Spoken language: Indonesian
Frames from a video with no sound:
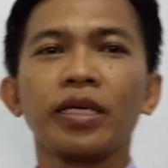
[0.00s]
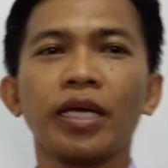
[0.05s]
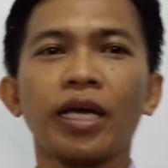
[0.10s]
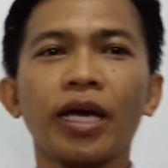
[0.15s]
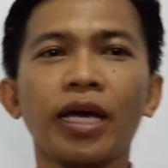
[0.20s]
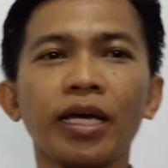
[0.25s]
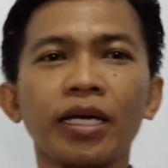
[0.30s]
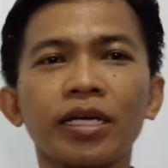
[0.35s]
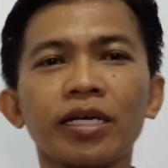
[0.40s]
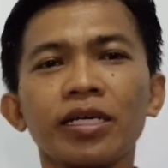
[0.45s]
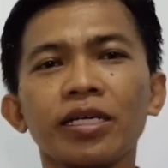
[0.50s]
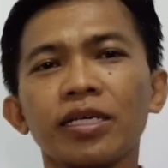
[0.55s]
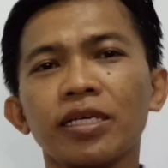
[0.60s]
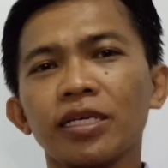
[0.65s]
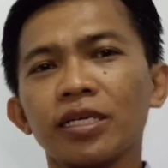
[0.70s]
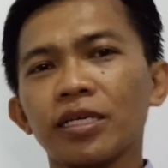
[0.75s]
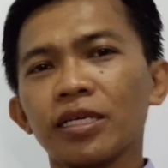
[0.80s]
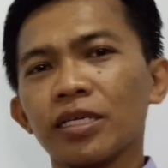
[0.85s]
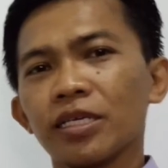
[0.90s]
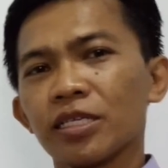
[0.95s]
Ya.
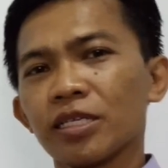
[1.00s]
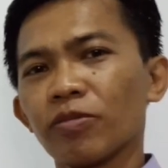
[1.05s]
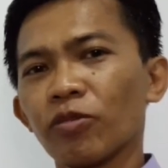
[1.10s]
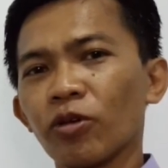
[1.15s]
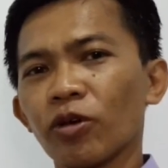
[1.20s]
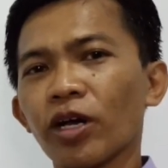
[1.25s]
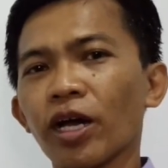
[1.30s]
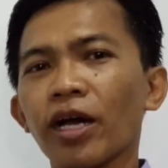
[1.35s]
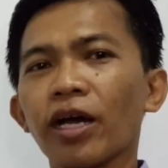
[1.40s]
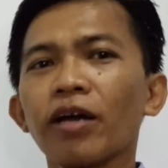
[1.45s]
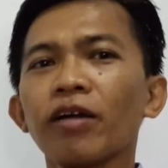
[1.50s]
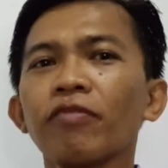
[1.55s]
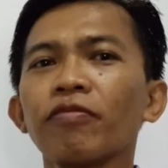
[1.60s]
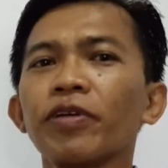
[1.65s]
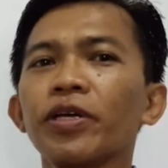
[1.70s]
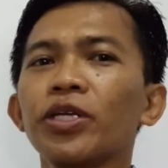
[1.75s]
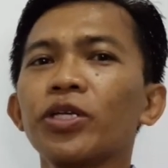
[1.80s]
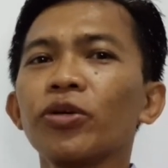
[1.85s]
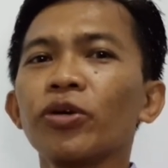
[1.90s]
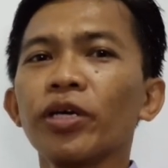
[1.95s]
Semoga
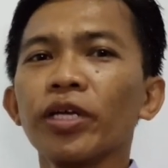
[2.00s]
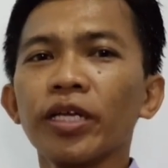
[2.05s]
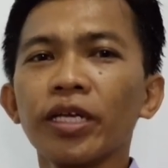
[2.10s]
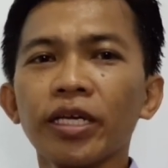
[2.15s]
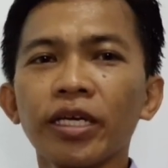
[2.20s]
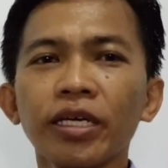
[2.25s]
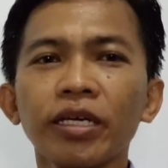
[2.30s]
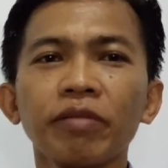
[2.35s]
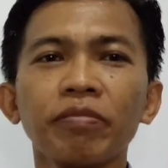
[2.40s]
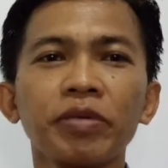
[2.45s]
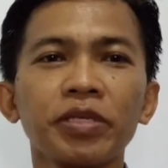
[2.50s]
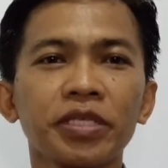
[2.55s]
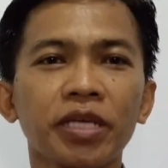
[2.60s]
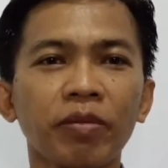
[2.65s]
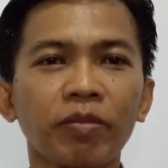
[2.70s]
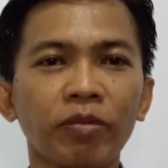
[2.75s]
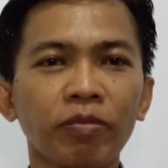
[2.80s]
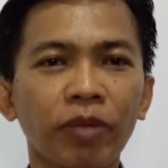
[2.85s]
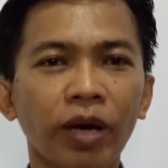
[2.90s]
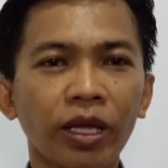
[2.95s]
video ini
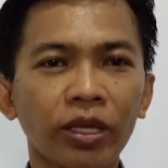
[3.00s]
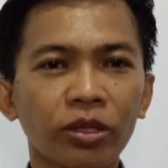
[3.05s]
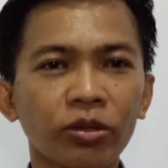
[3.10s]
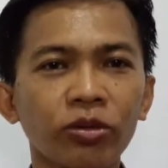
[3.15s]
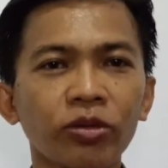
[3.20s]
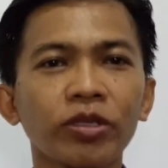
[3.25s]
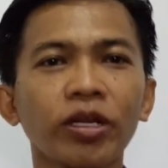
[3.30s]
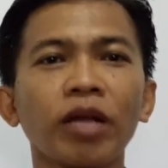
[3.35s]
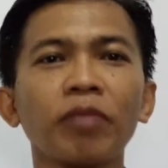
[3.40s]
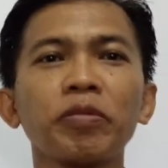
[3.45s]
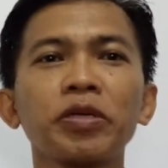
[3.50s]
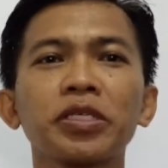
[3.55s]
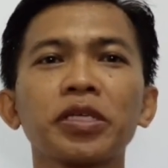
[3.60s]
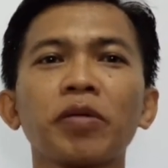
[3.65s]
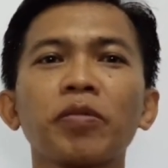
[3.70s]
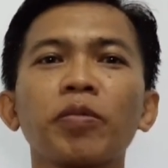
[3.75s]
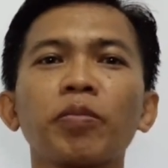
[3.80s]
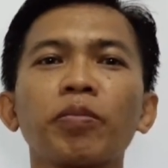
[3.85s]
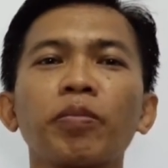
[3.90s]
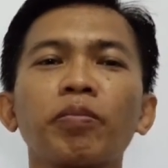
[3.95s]
bisa membantu dan
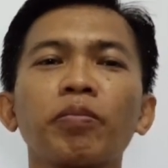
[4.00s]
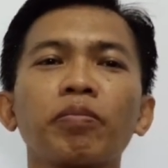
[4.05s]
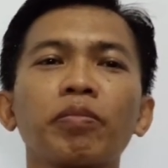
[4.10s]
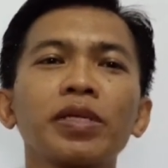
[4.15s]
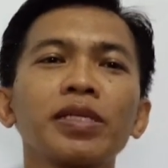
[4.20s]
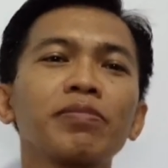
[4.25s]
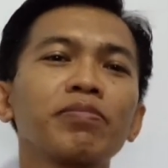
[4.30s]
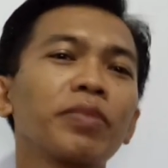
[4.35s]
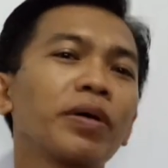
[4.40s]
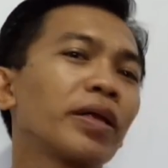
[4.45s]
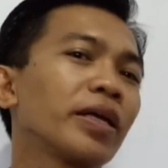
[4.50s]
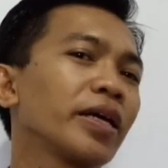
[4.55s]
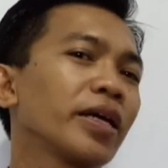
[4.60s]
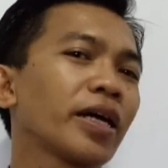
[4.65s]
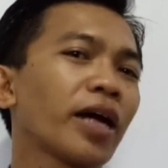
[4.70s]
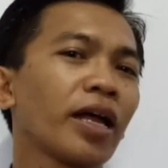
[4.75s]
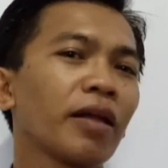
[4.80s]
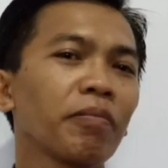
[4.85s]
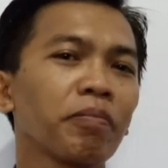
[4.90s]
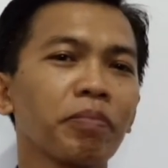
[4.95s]
bisa
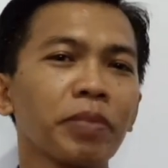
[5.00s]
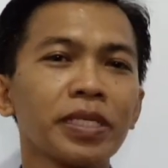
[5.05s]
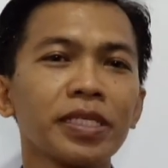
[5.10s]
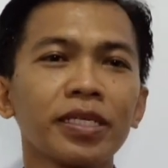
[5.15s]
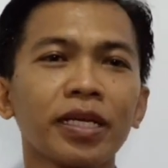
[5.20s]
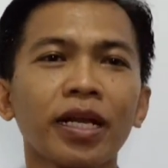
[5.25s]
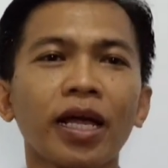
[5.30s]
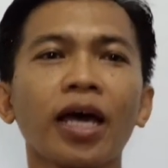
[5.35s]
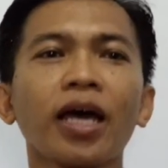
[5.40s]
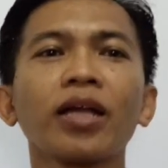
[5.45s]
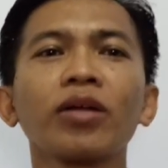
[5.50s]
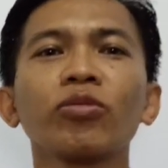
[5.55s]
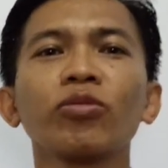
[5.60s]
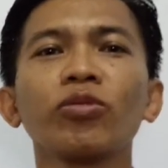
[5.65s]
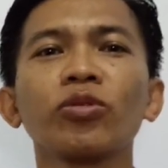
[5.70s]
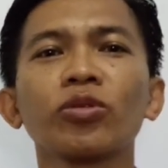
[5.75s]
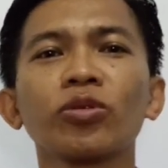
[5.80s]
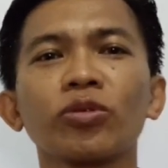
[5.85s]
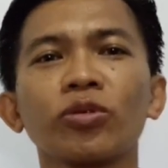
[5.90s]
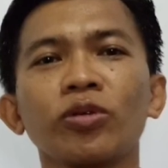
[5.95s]
memberikan pencerahan
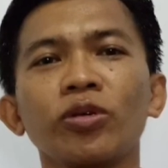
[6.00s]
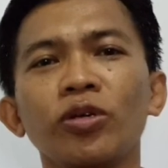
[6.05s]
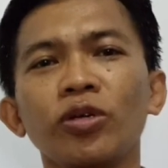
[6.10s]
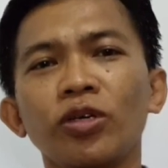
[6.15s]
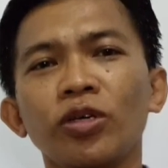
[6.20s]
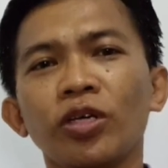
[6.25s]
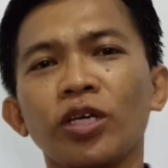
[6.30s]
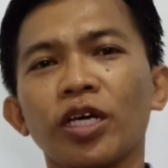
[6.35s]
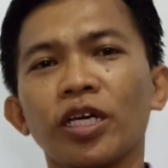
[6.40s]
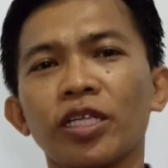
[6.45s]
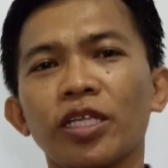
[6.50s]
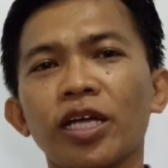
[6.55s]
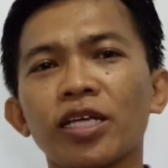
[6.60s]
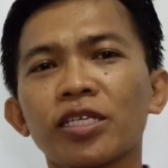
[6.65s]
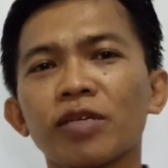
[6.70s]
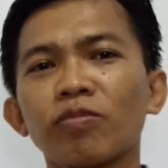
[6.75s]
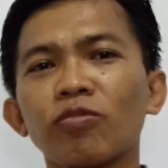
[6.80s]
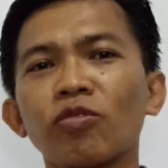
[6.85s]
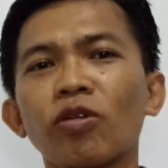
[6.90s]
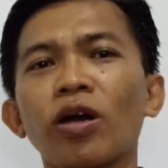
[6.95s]
untuk
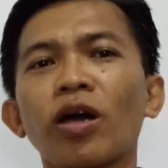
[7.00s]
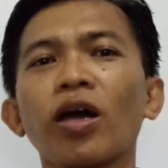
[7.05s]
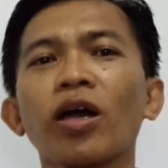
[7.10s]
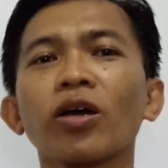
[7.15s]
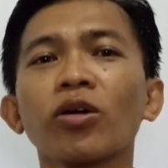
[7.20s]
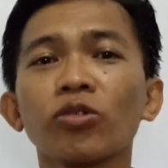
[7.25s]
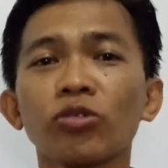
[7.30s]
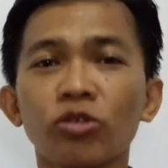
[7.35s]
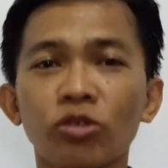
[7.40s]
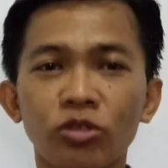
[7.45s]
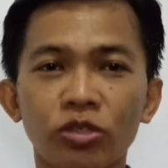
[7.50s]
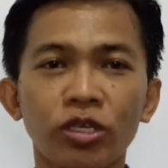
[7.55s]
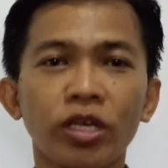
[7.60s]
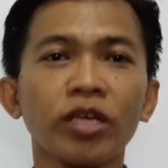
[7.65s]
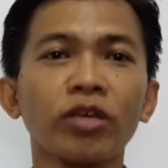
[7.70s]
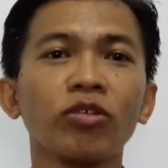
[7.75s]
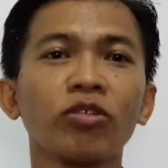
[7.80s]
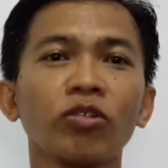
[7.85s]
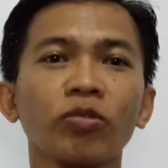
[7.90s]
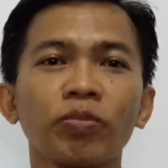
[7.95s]
kita semua
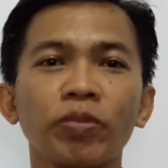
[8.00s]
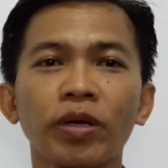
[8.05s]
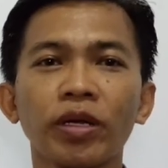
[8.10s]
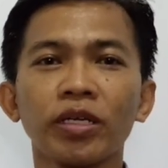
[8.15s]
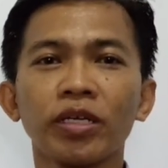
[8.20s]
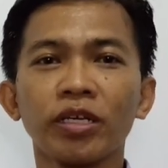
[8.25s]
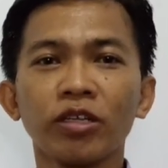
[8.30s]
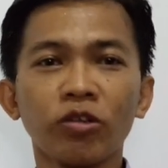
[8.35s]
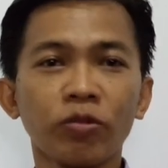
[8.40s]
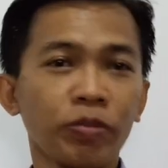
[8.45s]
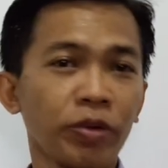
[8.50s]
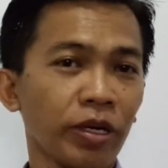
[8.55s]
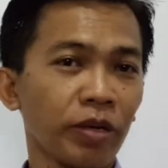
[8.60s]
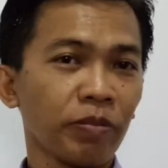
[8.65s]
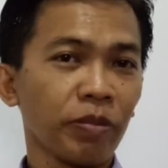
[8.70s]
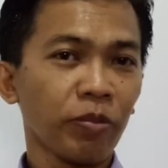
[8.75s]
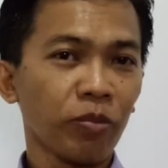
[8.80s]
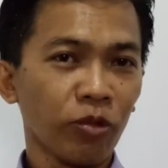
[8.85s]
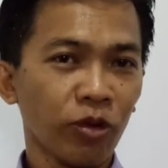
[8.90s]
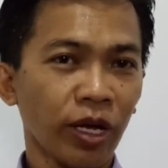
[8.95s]
khususnya
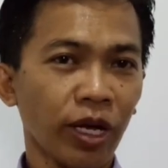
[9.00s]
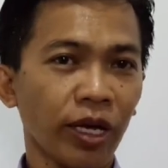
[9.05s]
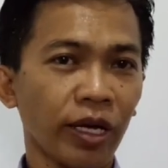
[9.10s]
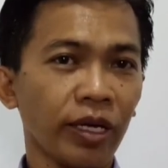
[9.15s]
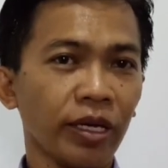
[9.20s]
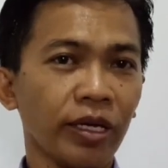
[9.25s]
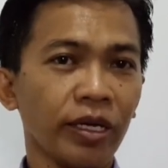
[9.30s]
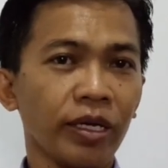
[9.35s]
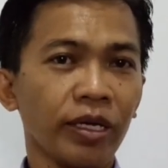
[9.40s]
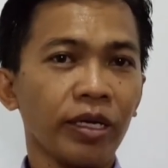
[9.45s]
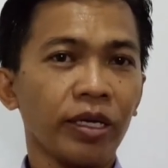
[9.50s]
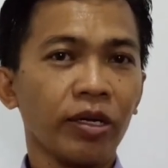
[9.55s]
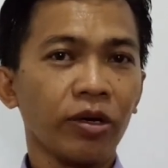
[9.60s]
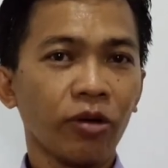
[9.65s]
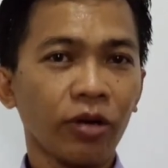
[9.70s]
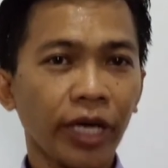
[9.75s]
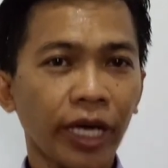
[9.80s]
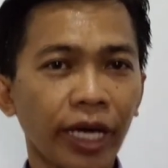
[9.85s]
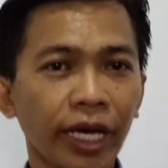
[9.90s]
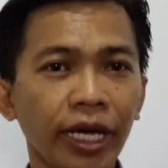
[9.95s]
YouTuber-YouTuber pemula.
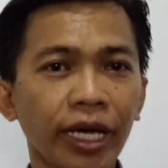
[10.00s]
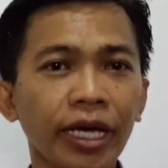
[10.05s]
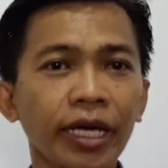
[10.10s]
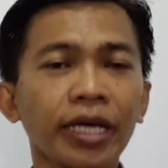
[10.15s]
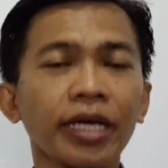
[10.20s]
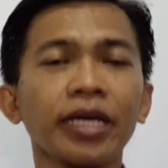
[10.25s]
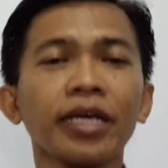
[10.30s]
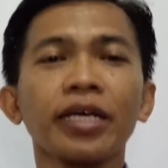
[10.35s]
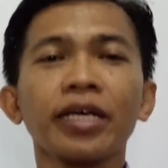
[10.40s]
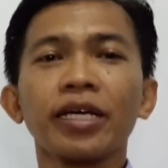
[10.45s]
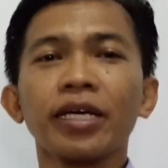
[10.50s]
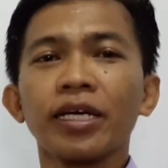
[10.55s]
Oke,